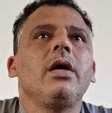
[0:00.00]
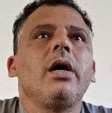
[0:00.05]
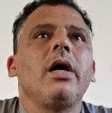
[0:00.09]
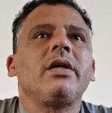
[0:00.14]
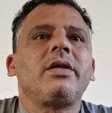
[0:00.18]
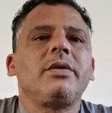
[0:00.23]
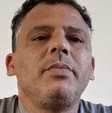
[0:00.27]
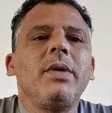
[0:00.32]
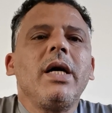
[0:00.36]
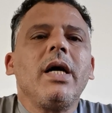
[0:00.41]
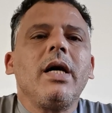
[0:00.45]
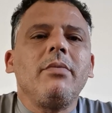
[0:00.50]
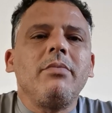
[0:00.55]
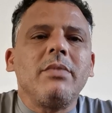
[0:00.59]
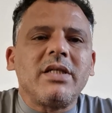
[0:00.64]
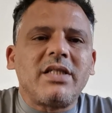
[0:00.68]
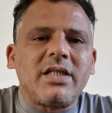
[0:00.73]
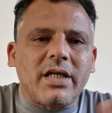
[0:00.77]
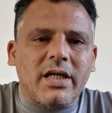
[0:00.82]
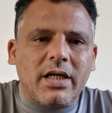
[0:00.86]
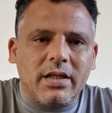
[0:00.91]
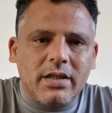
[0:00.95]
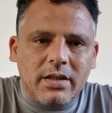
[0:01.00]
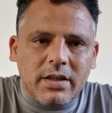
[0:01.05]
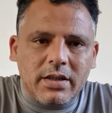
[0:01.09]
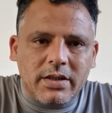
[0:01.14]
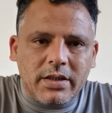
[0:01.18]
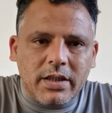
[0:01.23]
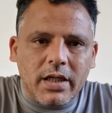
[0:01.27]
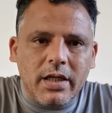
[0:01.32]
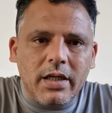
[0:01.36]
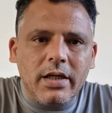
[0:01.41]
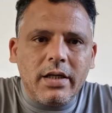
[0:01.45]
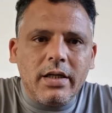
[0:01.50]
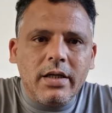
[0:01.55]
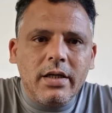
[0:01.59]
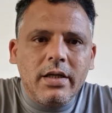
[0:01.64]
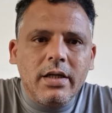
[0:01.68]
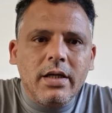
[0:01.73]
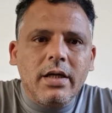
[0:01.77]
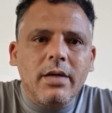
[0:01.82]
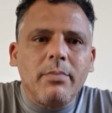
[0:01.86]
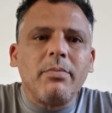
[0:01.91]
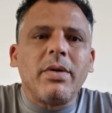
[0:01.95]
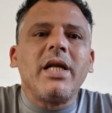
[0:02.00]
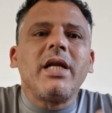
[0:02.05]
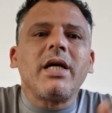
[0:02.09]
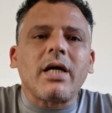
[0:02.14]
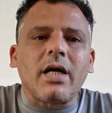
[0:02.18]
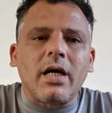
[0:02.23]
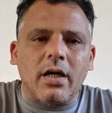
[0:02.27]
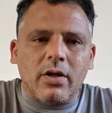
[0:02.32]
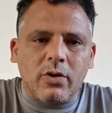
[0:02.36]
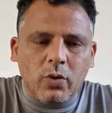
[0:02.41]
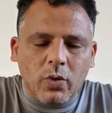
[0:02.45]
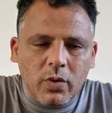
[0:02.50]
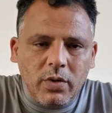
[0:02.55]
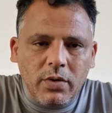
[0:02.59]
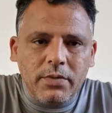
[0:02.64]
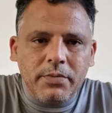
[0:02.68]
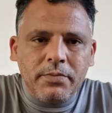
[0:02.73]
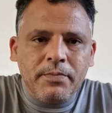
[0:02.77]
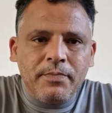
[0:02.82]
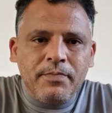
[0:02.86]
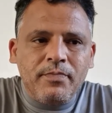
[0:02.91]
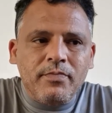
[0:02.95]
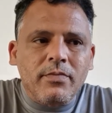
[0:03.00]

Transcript: اتباع المسيح الدجال بني قردوم